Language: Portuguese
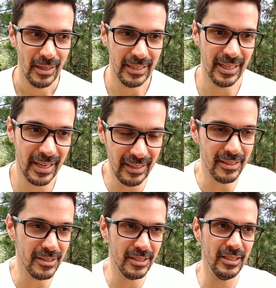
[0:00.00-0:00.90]
E
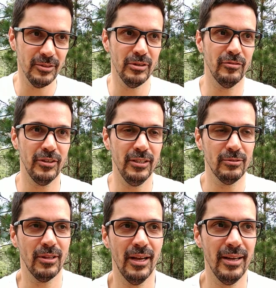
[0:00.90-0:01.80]
naquele dia do
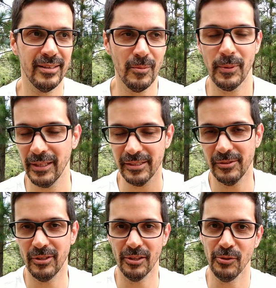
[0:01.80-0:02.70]
evento lá, era uma palestra do William